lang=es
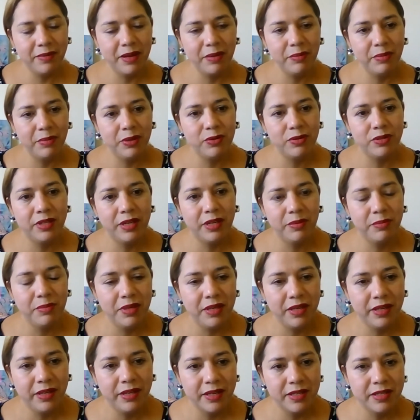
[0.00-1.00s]
amigos y
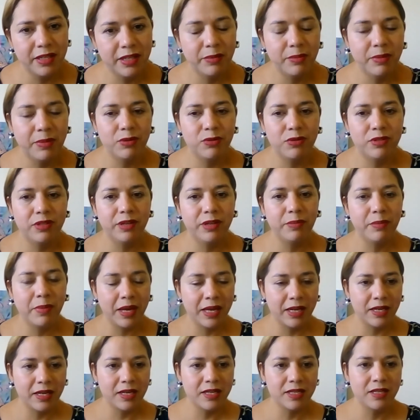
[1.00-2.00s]
amigas, hermanos y
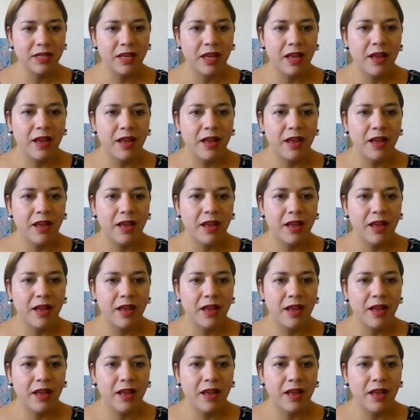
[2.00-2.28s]
hermanas.